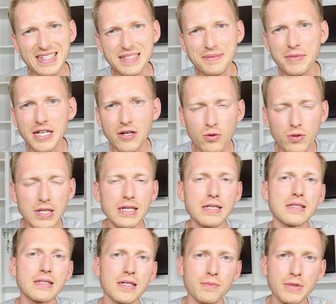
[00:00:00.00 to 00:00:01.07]
das Millionen
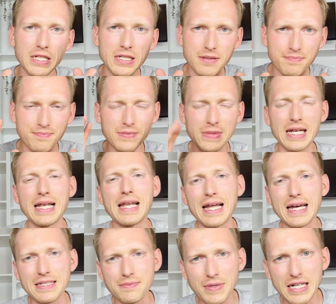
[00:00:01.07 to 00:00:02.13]
einsammelt,
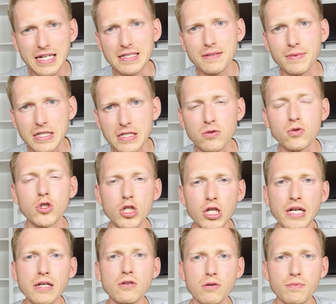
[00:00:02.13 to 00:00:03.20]
lassen wir jetzt mal so
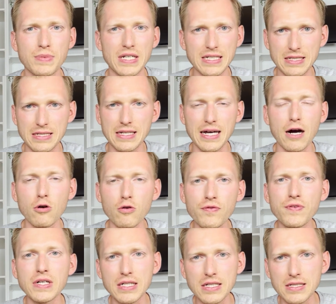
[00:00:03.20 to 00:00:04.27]
stehen, ob das der
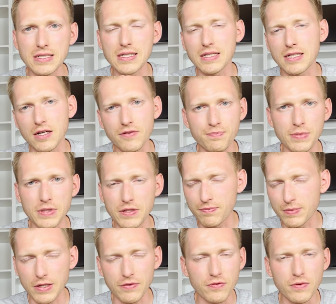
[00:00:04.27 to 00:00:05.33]
Aufwand ist, sich da
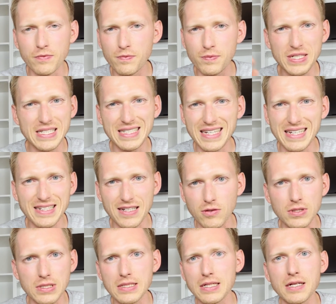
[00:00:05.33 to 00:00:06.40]
bei 5.000 bis
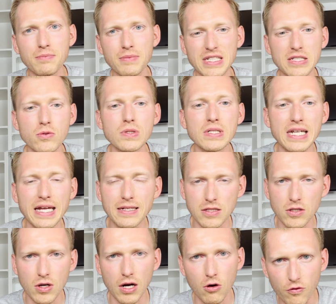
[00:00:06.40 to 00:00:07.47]
10.000 halt mal so ein Ding
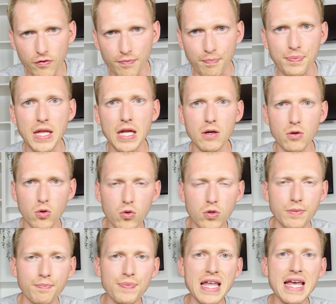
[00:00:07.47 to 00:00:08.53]
zu kaufen. Gut,
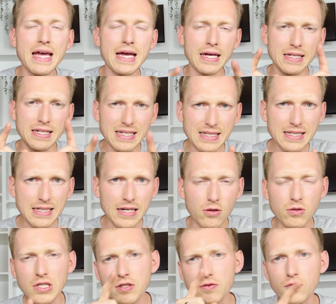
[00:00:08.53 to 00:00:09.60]
dieses
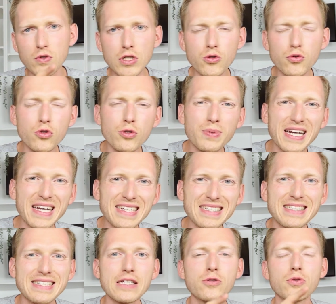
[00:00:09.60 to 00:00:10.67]
Audit wurde übrigens
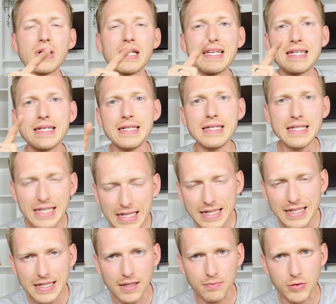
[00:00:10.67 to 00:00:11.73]
natürlich
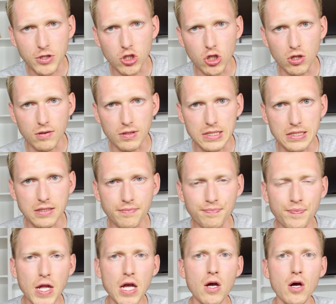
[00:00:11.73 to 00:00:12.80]
nicht abgeschlossen
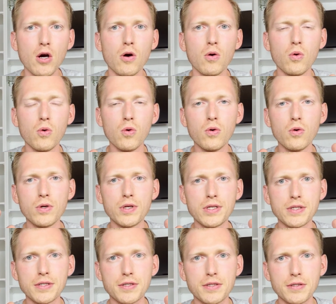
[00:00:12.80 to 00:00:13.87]

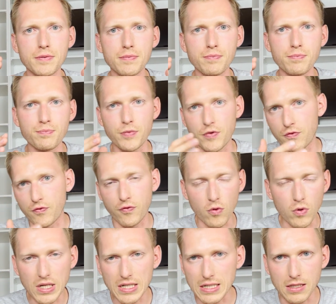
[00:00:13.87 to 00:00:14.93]
und
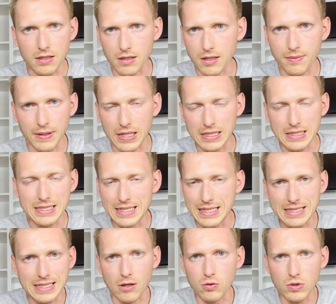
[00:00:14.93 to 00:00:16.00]
bevor dann quasi
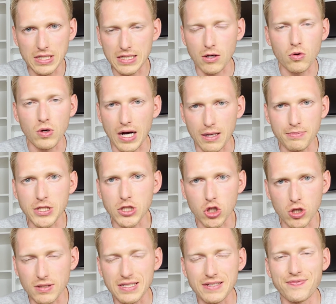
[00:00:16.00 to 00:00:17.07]
das Audit auch
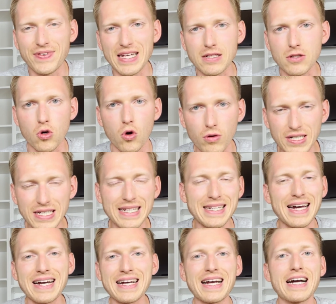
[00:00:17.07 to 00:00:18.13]
abgeschlossen werden konnte,
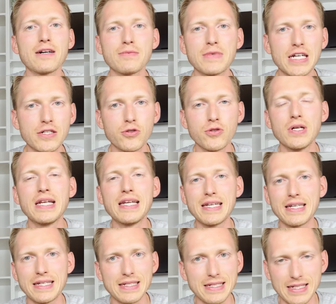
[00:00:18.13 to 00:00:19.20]
da kam
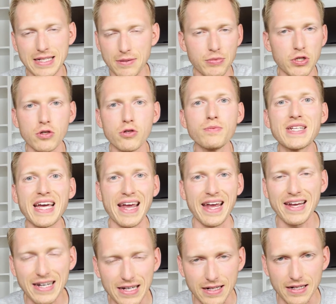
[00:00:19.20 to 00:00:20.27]
natürlich der berühmte
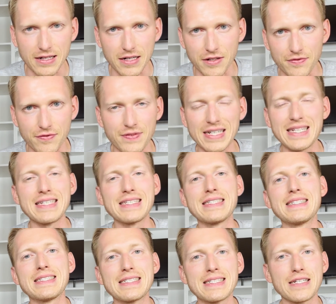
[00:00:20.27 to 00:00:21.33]
Hackerangriff, weil das
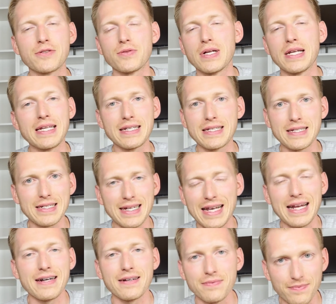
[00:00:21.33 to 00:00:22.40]
ist natürlich
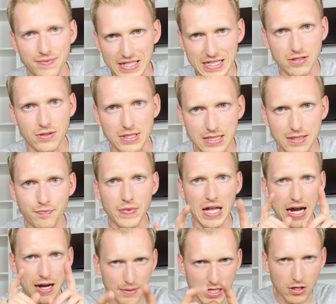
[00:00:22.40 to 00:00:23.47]
klar, was sonst.
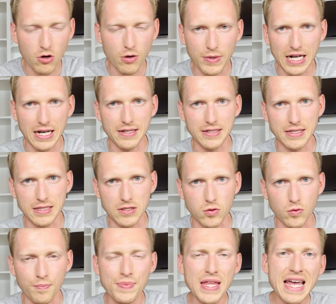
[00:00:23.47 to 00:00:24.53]
Aber da kommen wir gleich
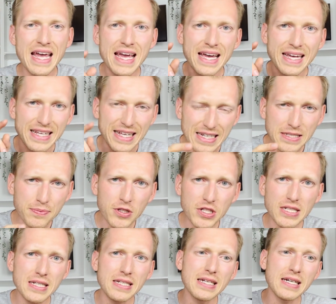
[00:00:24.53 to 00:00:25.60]
dazu. Jetzt
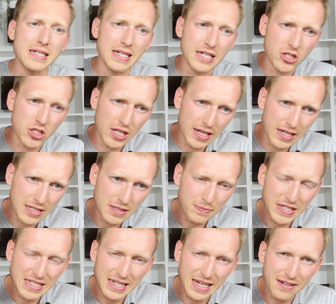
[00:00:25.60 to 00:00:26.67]
möchte ich dir an der Stelle
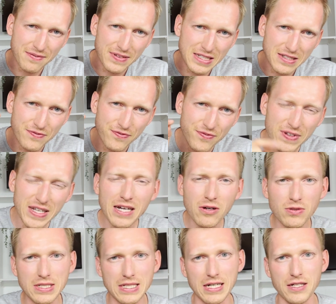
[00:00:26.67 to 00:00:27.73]
erstmal zeigen, was wir
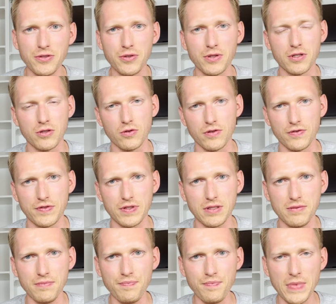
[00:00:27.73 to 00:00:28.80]
uns anhören
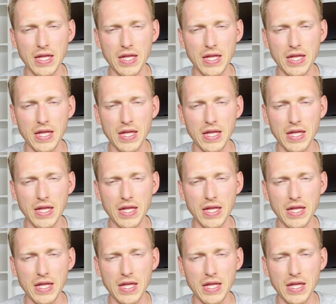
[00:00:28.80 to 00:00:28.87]
durften.